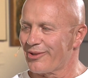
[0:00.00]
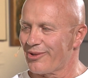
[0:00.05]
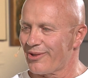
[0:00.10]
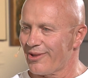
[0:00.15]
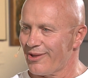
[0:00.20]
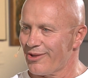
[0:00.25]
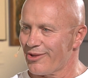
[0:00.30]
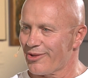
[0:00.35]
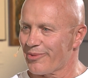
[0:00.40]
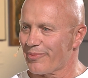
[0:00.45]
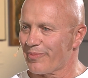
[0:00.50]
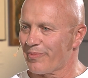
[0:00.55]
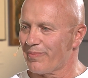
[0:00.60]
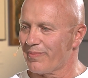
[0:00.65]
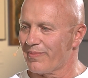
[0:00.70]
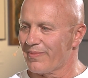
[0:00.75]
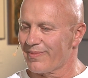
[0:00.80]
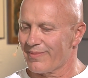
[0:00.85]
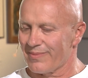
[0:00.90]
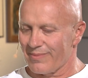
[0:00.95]
gdzieś
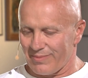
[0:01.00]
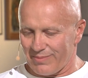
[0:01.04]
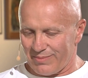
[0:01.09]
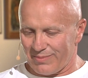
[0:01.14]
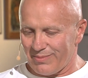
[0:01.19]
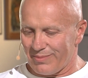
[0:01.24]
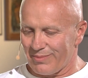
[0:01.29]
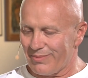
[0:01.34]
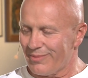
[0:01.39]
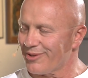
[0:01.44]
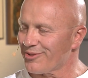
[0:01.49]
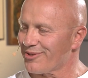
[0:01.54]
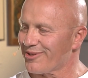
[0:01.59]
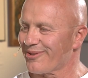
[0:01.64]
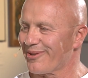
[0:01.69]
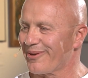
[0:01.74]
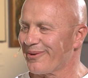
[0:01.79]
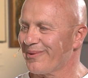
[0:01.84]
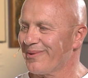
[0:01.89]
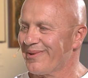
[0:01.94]
mm,
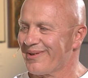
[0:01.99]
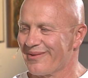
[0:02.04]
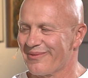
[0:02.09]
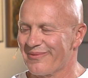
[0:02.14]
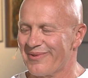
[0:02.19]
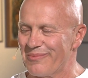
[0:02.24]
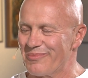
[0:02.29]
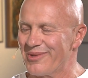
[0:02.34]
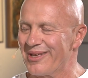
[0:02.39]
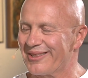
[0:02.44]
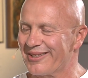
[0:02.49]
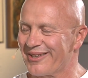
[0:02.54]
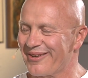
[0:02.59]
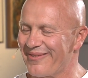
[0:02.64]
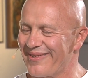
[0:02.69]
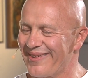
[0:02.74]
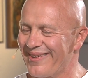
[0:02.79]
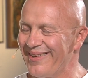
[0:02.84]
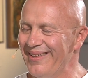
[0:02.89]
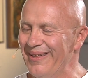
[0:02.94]
mocno we mnie
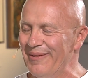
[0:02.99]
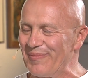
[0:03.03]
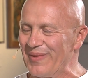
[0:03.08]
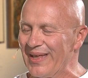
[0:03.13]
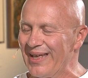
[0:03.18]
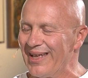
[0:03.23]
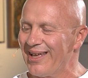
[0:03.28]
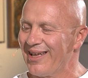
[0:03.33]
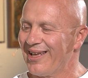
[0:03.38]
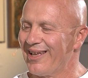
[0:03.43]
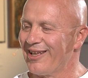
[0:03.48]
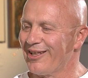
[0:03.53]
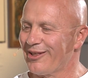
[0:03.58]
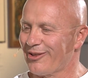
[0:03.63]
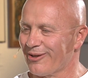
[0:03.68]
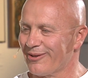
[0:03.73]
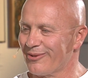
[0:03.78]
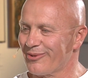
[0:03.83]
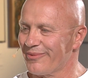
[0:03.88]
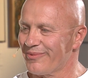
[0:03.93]
tkwi, e,
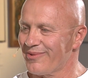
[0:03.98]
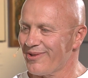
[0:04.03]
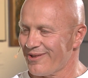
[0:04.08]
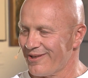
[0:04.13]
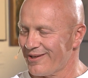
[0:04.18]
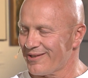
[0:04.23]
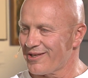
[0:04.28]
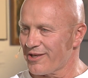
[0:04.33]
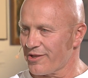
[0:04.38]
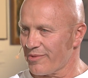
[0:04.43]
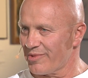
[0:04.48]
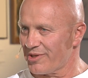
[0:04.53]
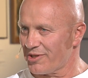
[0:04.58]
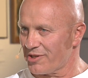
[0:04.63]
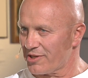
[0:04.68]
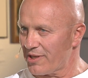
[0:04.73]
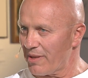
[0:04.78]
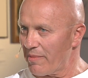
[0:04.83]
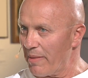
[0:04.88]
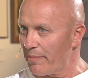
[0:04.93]
to również jesteśmy
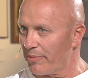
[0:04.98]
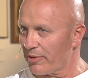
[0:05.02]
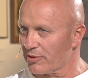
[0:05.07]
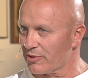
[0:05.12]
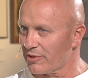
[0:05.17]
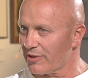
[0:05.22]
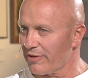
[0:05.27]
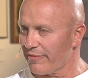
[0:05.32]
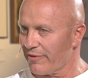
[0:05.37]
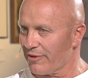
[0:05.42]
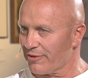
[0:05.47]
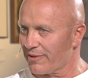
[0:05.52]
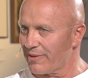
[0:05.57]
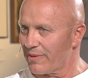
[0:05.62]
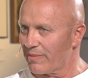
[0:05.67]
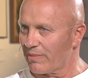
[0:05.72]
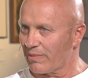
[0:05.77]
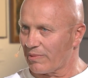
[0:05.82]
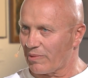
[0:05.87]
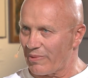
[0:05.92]
systemem
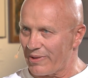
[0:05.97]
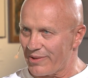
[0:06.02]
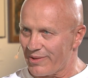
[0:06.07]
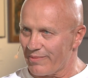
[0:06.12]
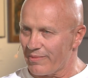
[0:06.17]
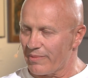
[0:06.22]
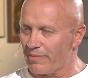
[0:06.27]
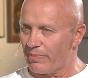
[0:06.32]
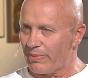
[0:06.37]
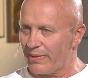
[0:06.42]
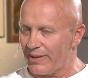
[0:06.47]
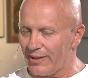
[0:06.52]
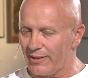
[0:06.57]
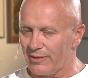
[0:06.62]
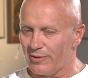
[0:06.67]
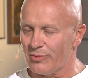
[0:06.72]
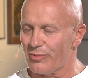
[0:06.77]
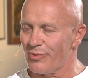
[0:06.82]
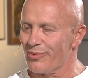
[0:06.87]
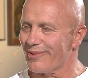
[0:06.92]
prozdrowotnym. Kładziemy
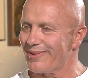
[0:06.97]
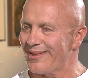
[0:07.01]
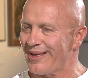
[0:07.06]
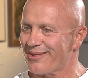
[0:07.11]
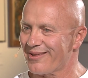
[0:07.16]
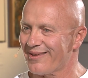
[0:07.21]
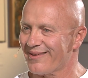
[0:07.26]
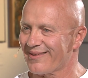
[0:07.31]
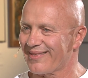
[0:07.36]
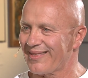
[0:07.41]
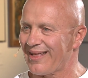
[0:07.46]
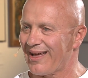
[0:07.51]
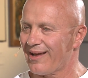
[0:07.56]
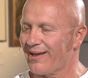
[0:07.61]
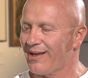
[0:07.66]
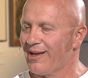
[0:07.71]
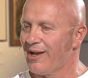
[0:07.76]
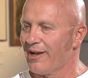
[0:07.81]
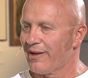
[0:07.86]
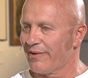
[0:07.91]
bardzo duży nacisk
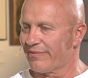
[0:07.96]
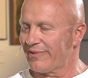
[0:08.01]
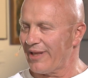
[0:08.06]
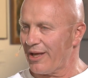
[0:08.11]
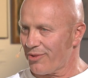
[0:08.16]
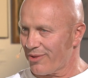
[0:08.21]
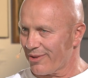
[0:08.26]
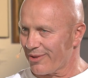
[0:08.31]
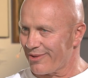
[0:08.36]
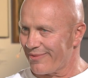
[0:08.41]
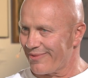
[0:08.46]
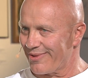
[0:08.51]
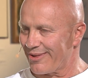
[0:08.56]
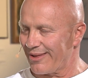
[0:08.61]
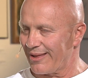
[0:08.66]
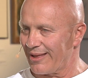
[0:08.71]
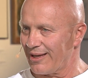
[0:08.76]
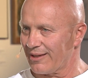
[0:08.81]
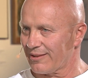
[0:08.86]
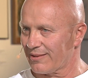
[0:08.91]
na, w naszych
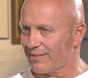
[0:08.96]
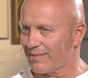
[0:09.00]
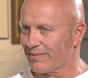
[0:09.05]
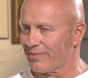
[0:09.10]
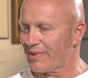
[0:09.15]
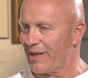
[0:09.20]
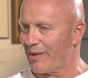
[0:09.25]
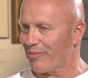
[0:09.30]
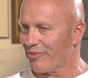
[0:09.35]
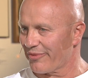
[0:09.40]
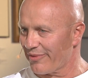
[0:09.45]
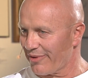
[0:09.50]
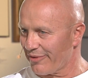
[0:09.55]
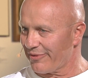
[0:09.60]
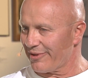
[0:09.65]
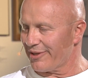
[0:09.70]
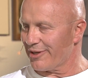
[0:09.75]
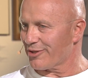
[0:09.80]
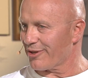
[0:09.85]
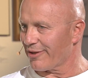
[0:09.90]
ćwiczeniach, ja mówię o
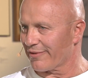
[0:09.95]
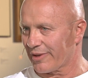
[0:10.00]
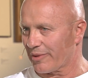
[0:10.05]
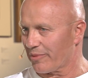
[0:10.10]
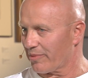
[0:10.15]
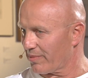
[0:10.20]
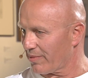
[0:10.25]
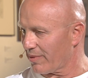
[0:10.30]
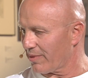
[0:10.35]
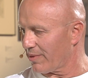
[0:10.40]
feniksowych,